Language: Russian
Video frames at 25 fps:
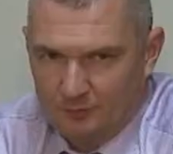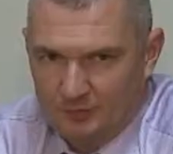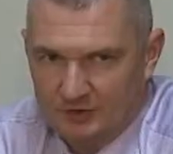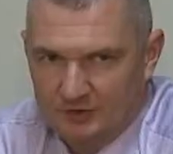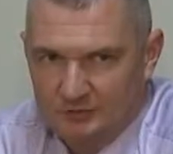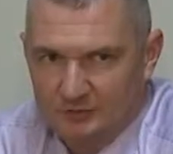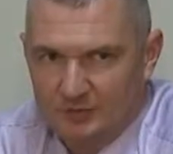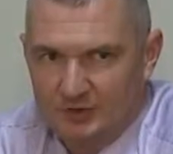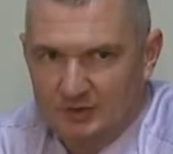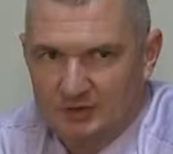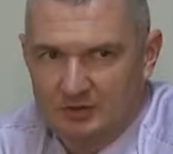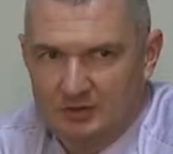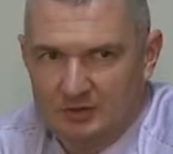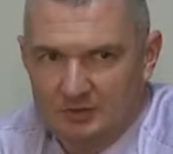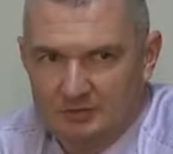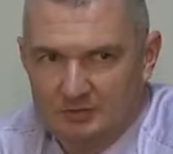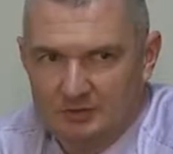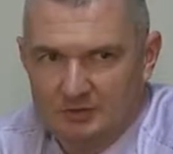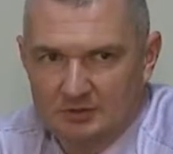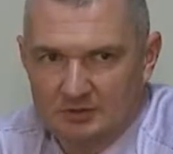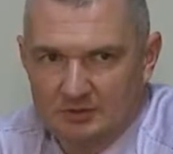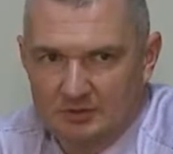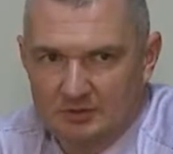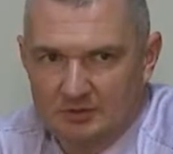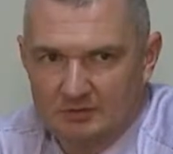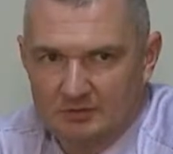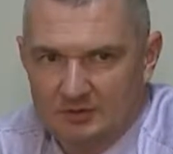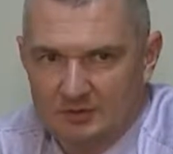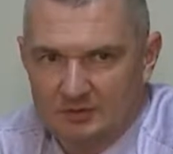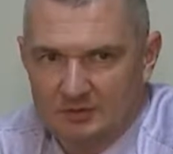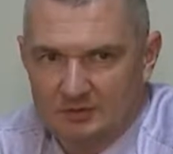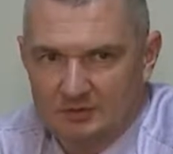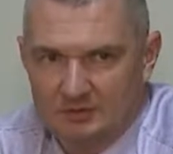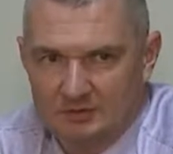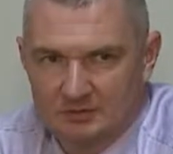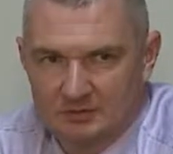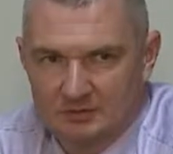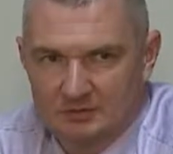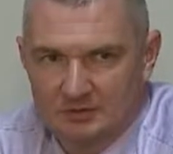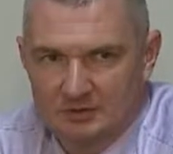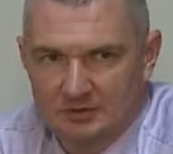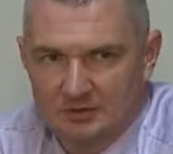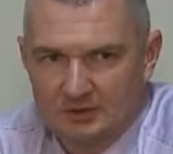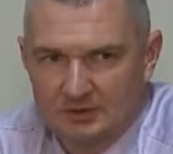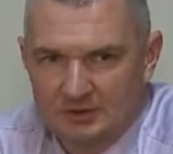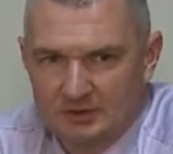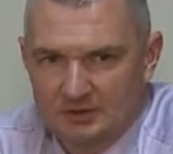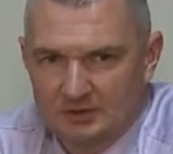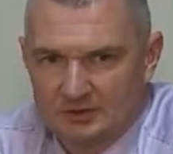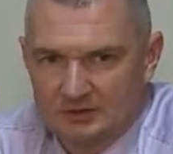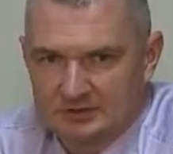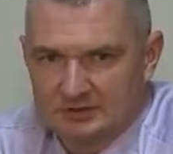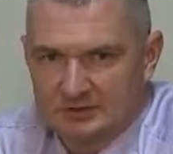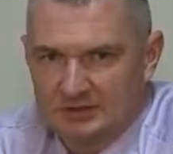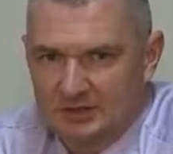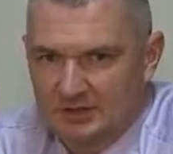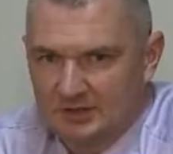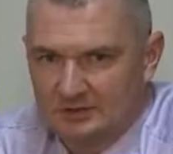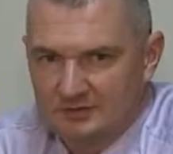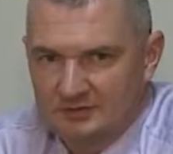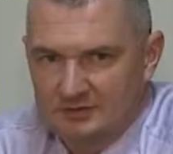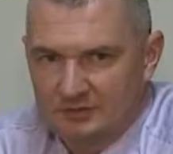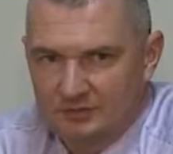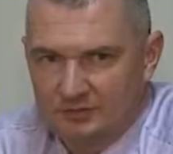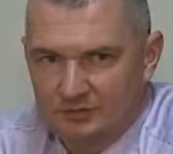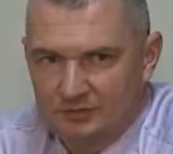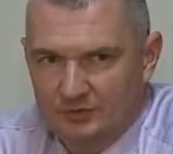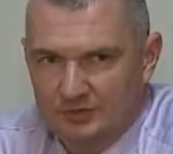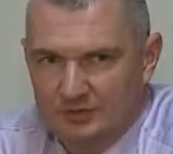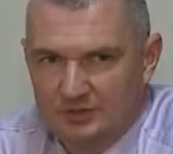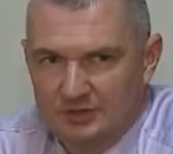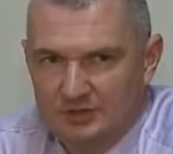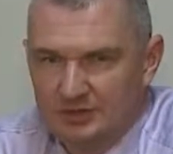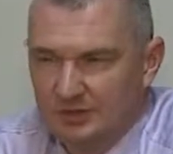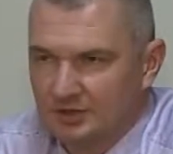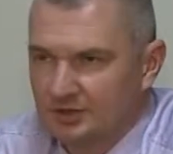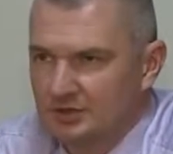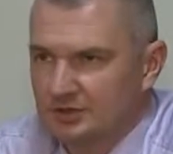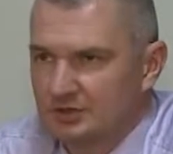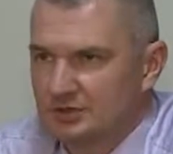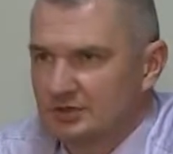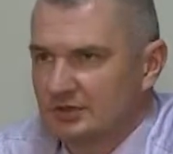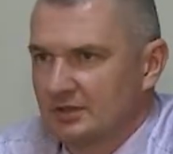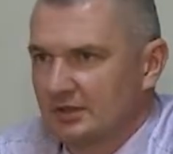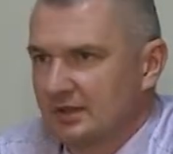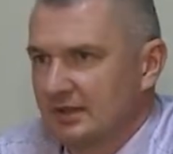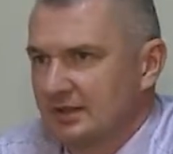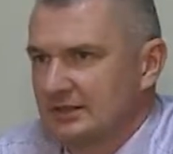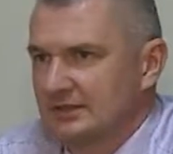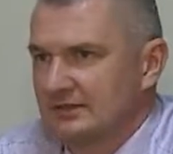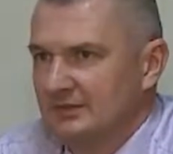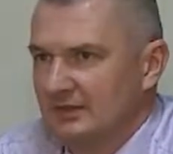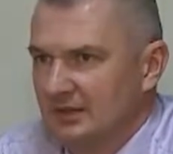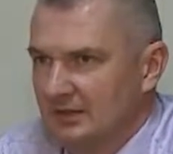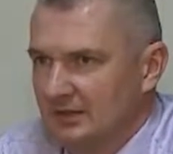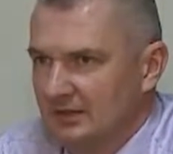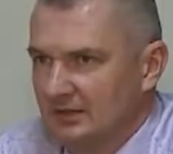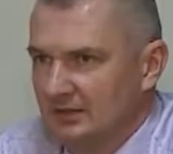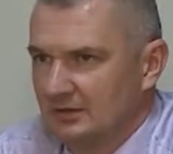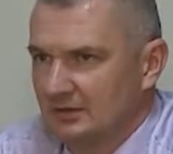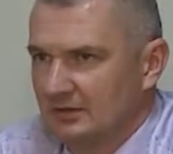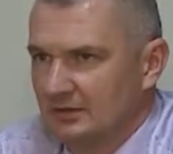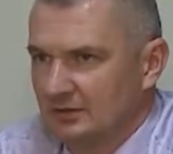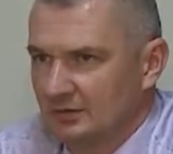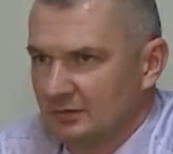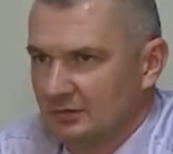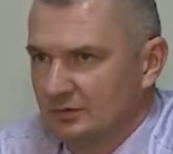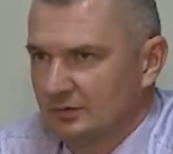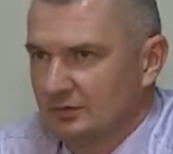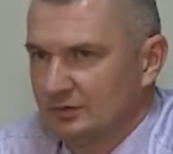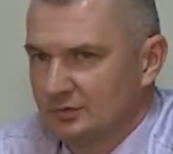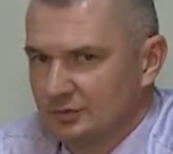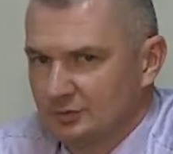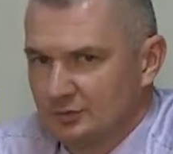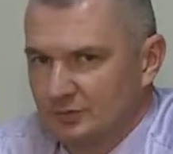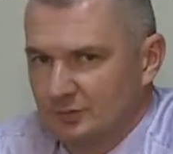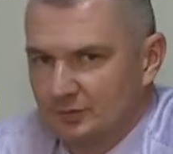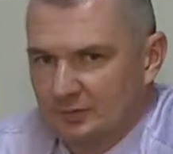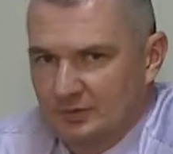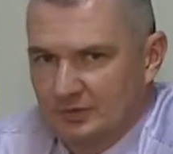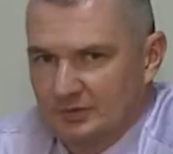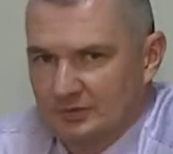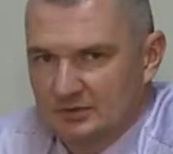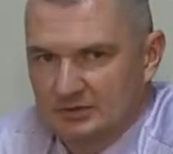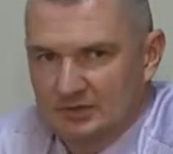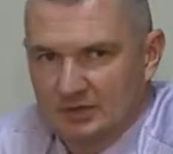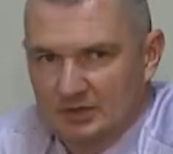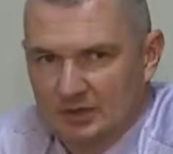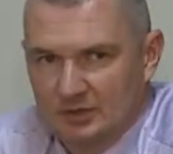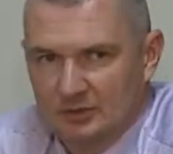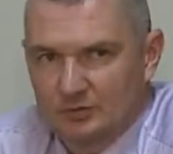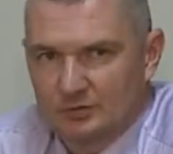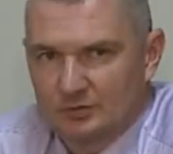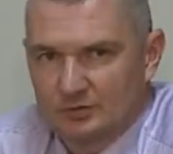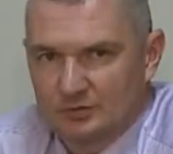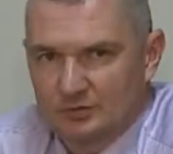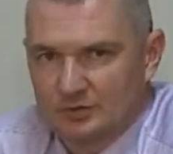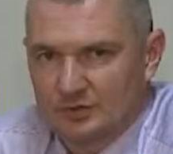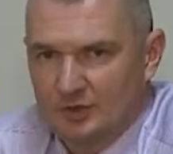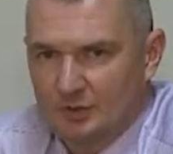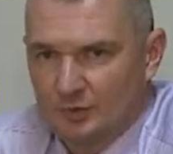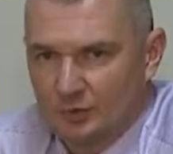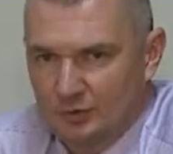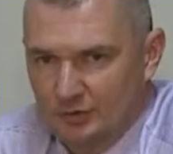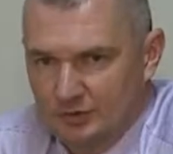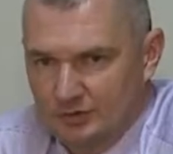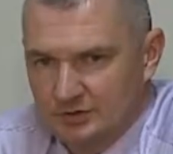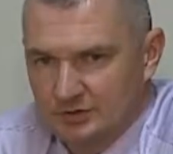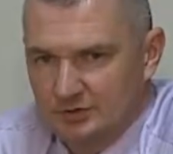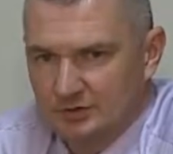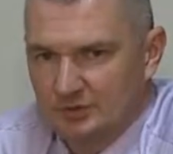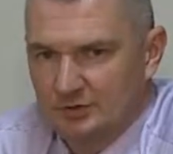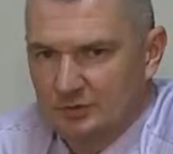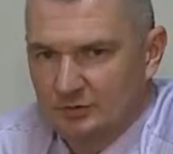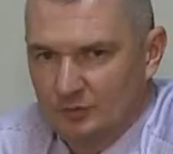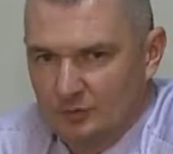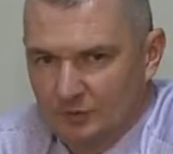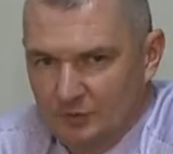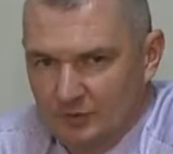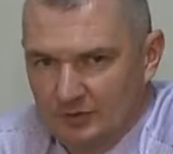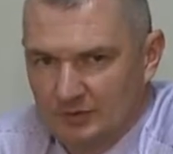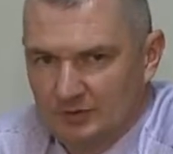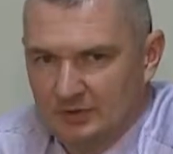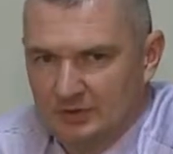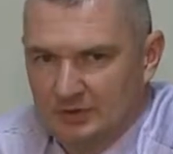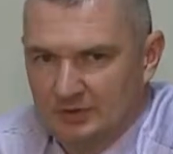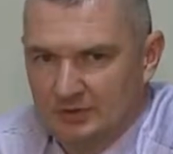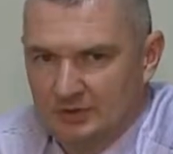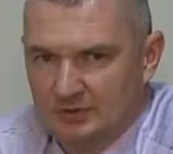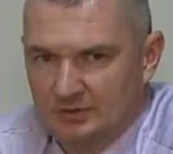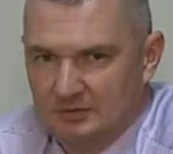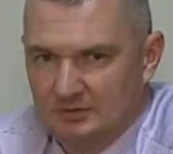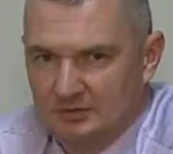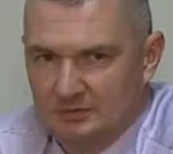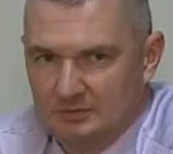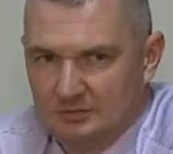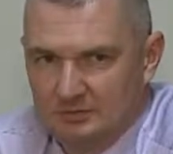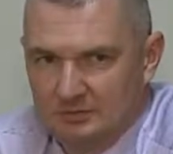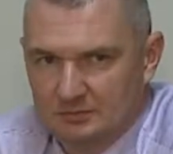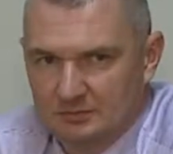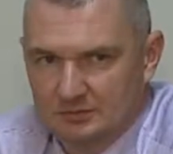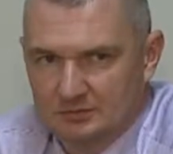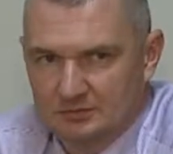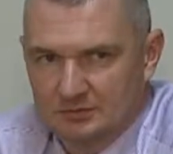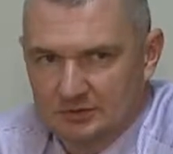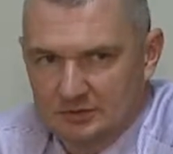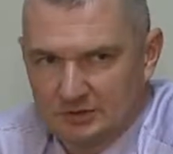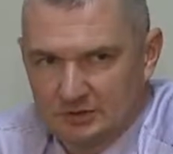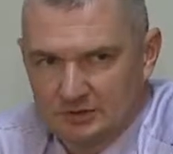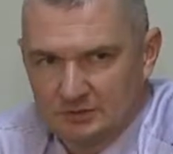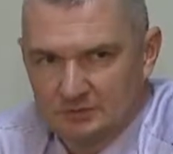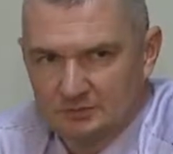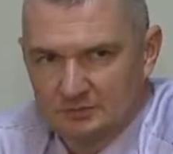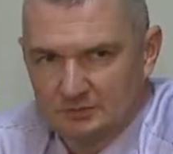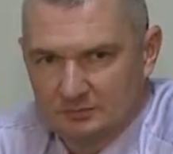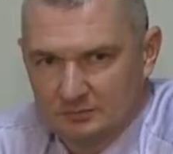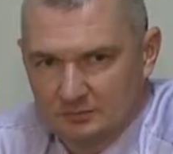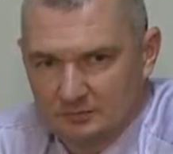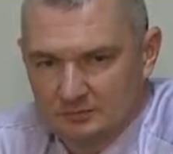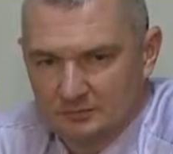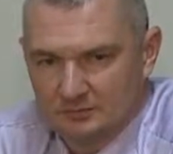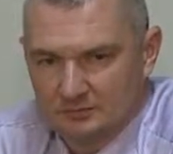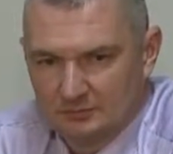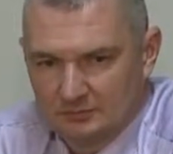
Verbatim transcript: Перспектива, наверное, скорее всего, это техническое развитие. То есть службы, в принципе, народ уже обученный, опытный, скажем,